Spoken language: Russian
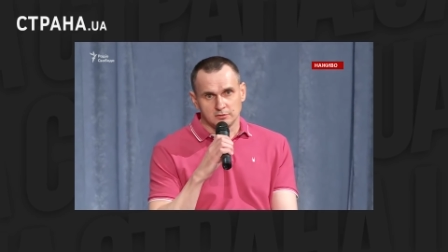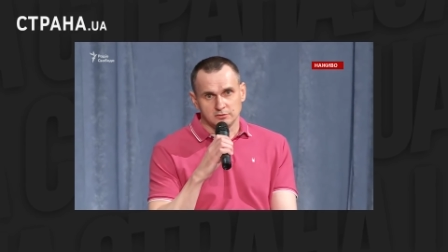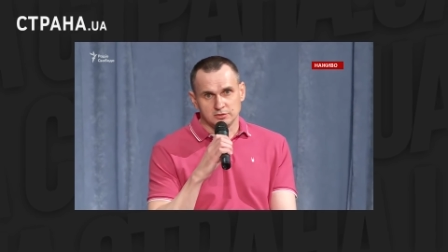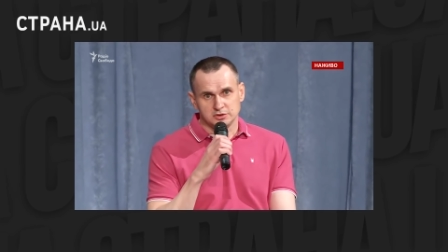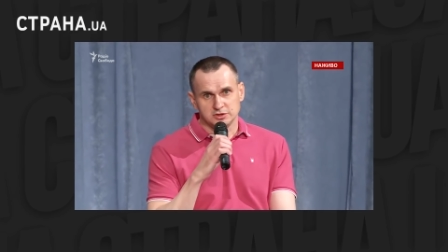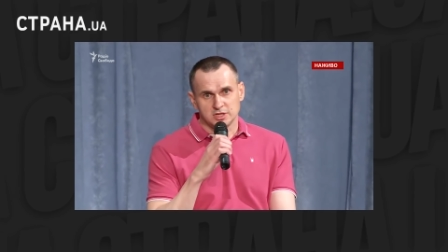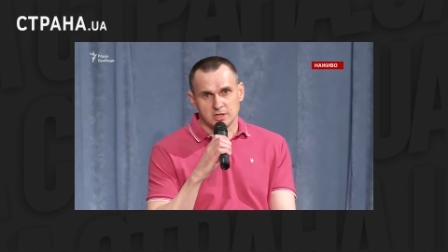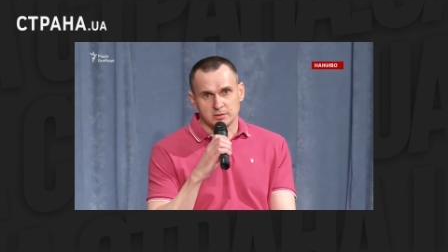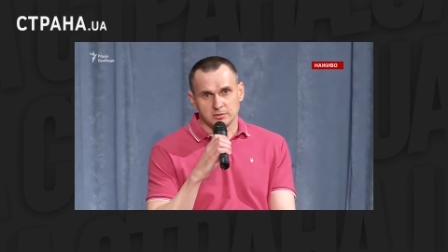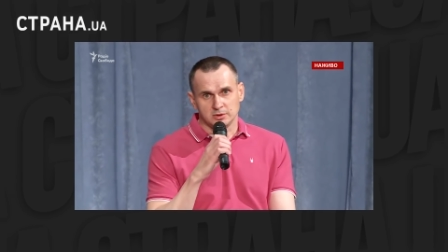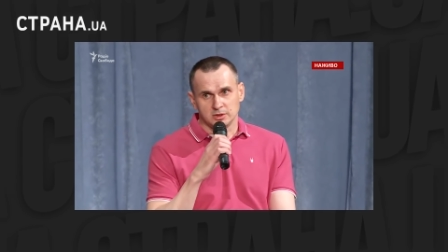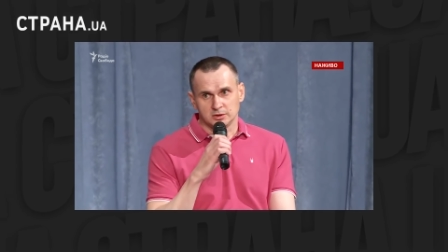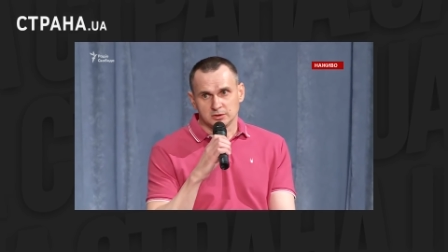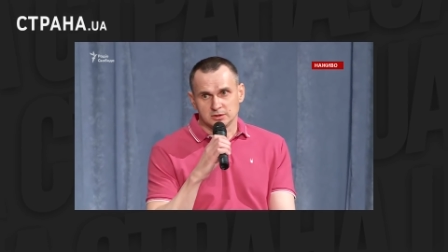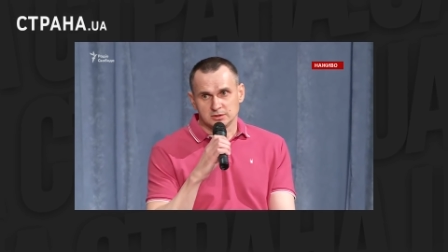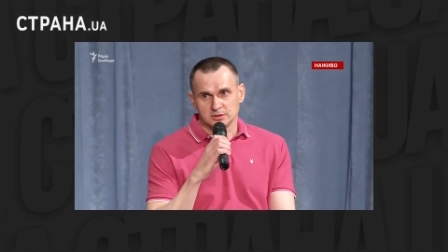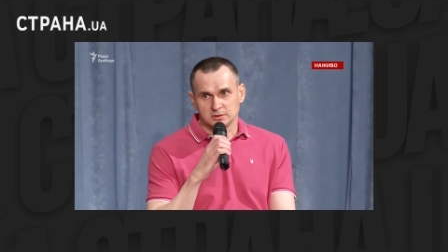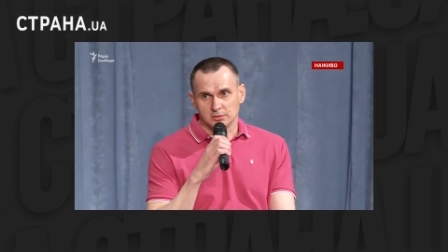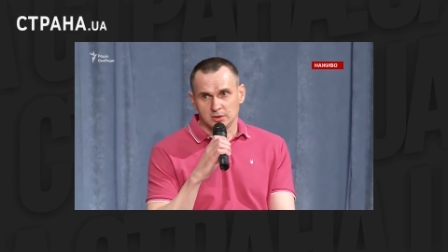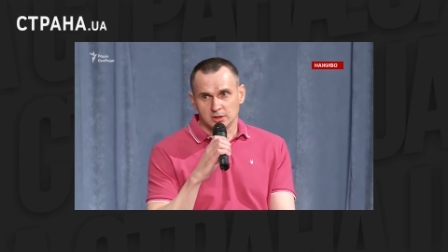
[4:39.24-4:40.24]
вещами на
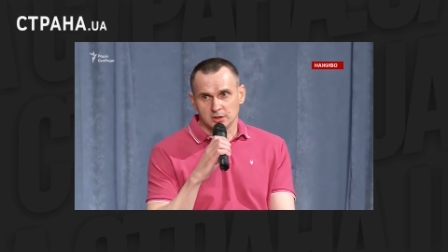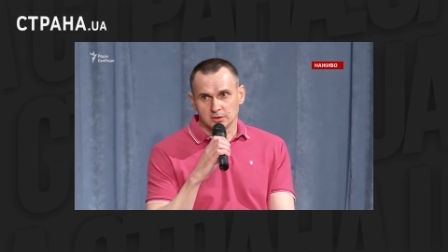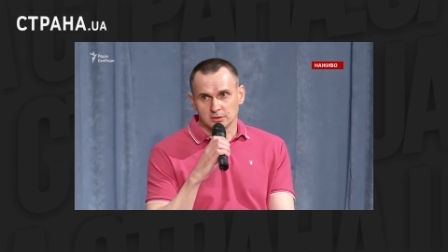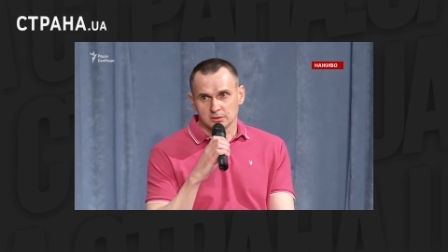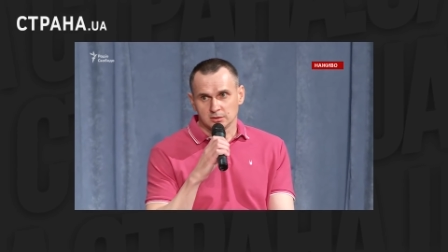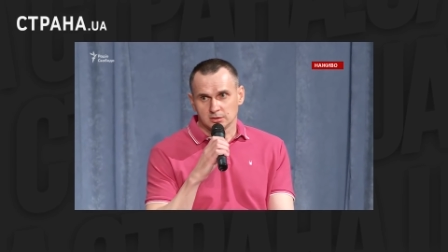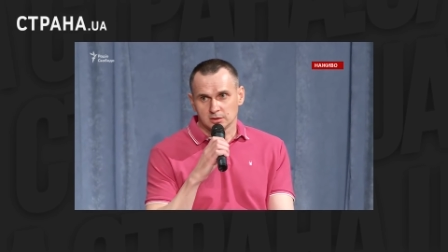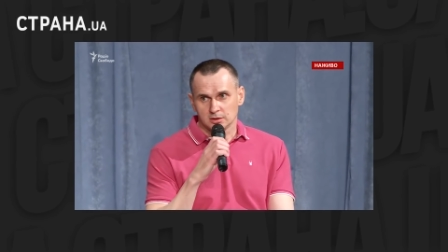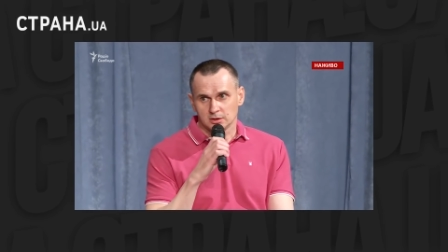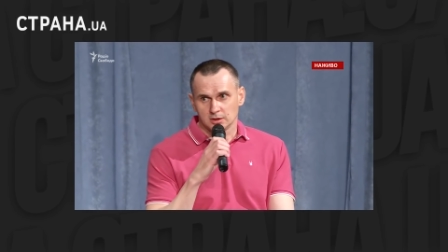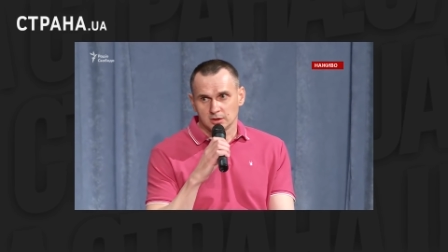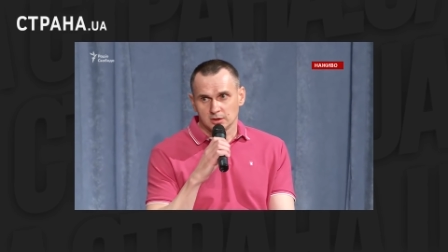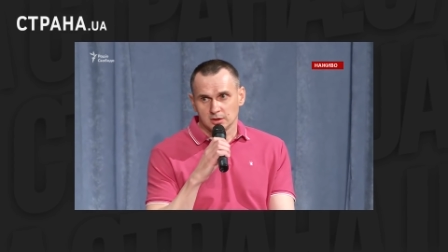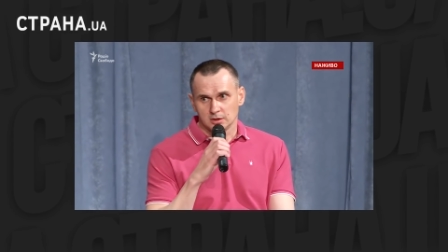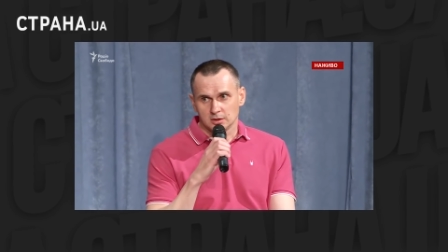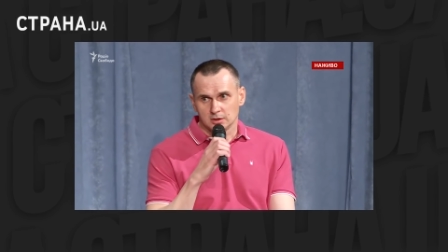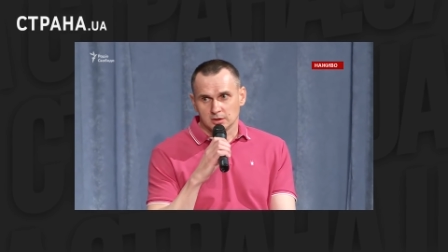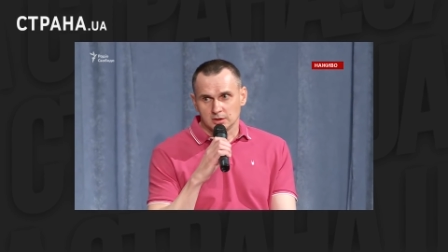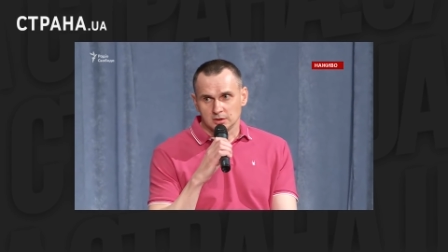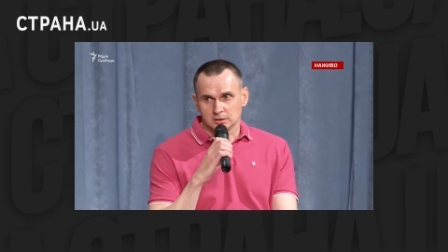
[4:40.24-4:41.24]
этой земле.
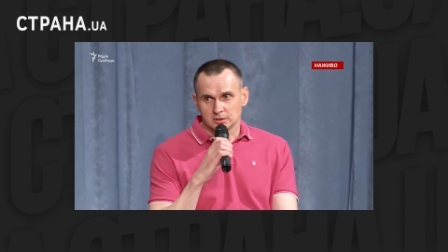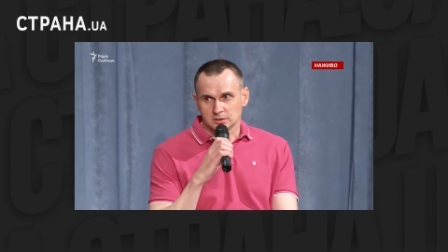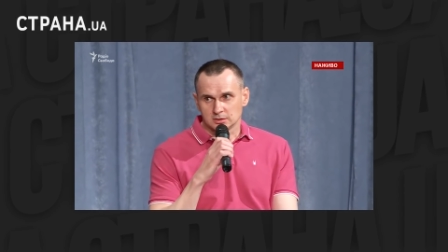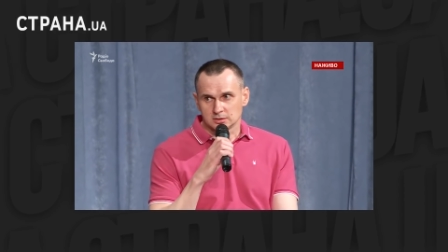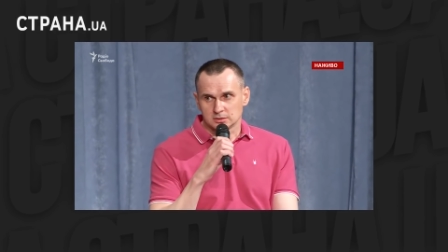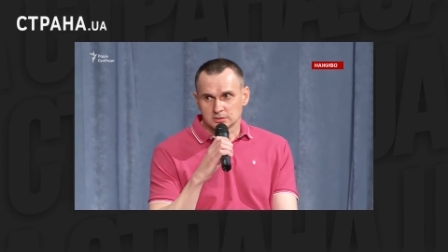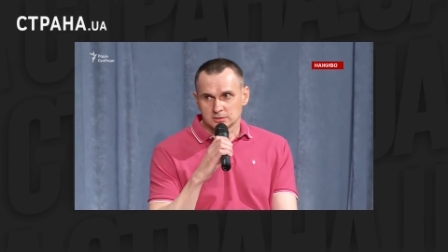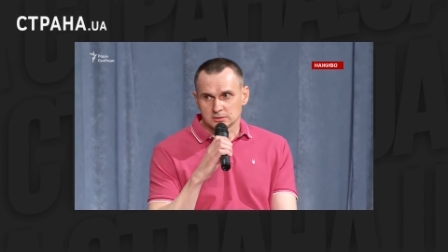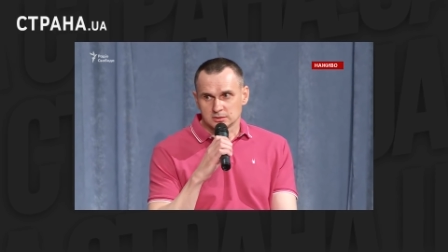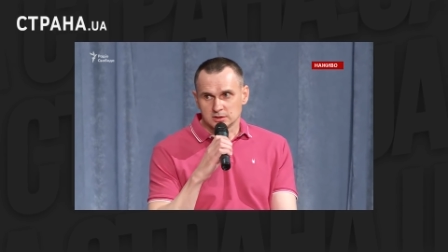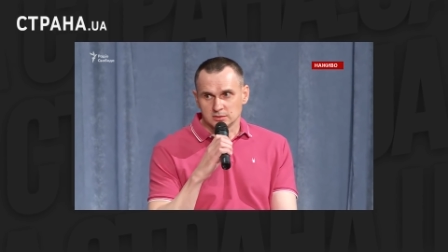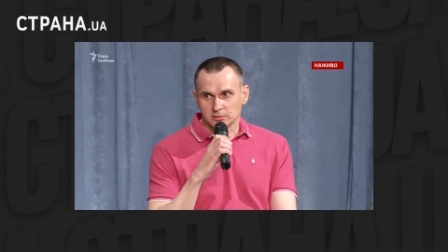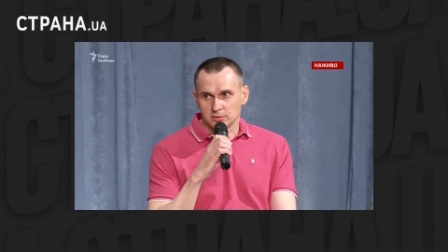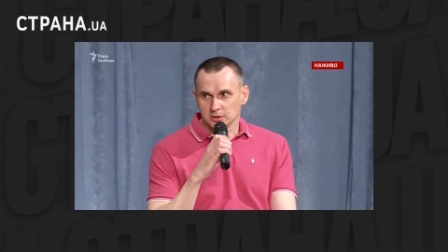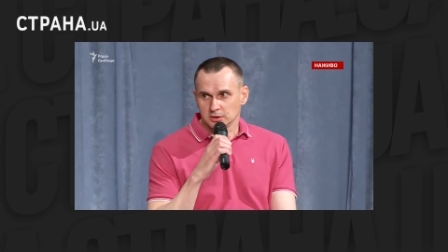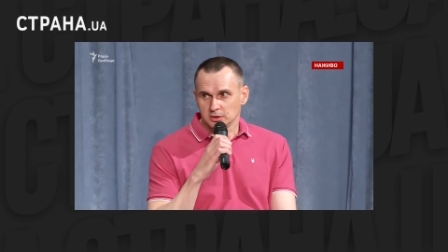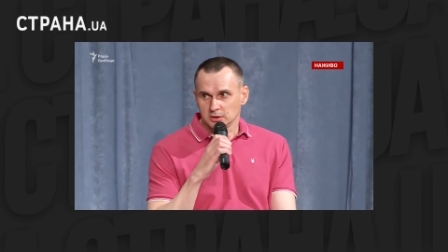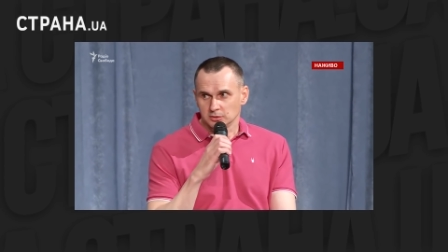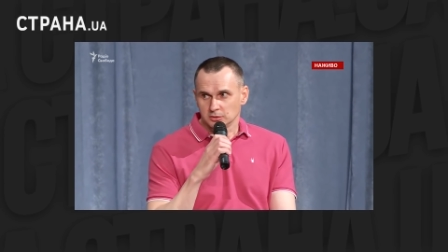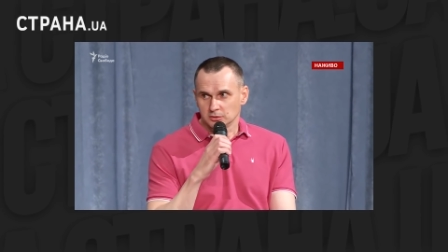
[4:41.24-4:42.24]
Это
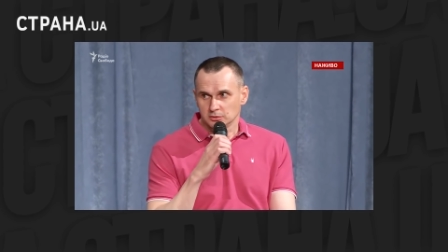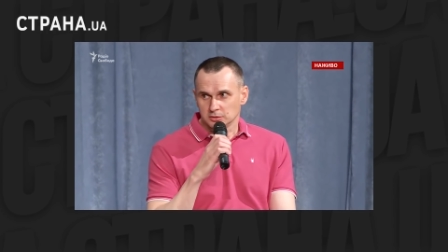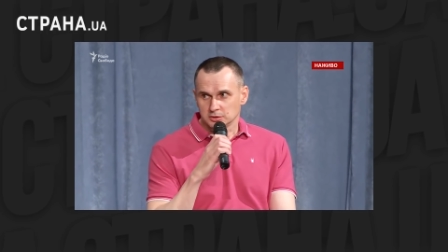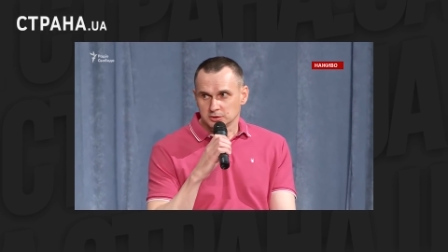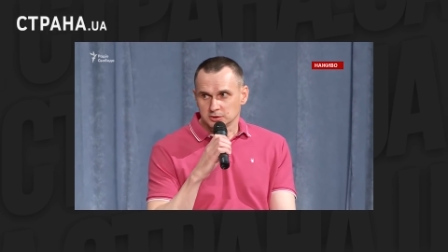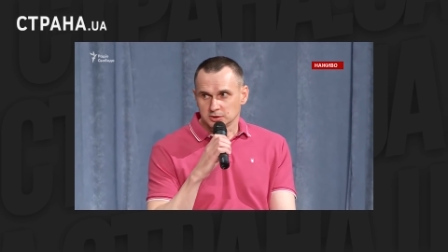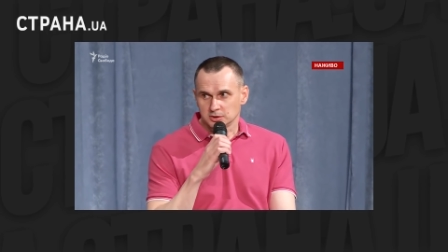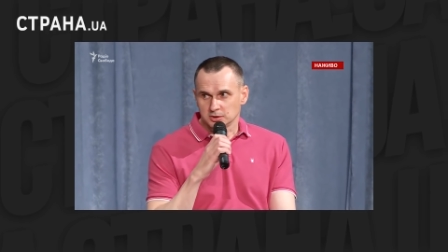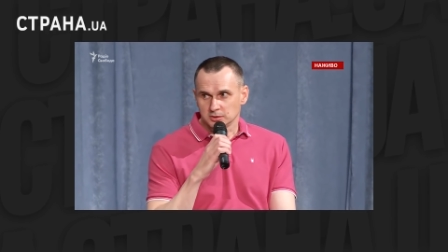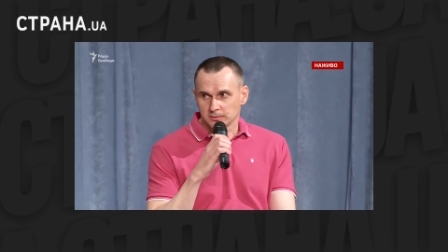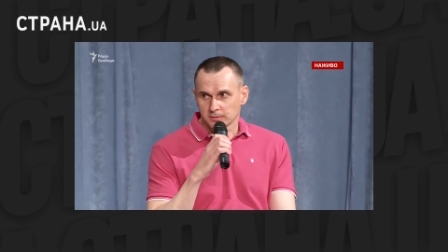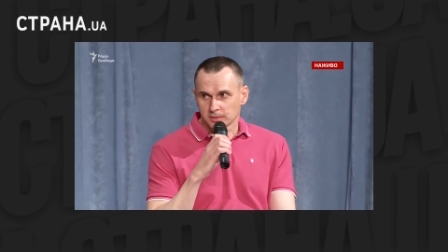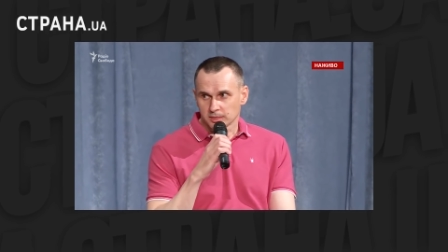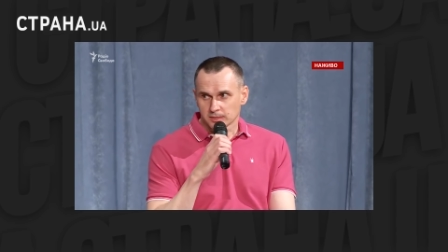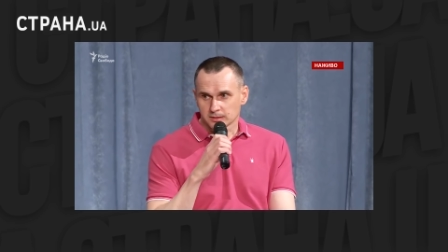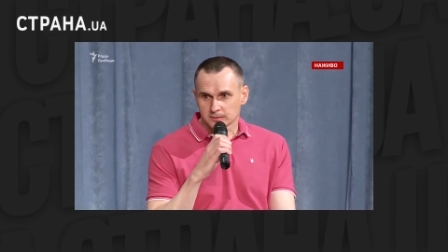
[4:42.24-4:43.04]
снимать кино и жить.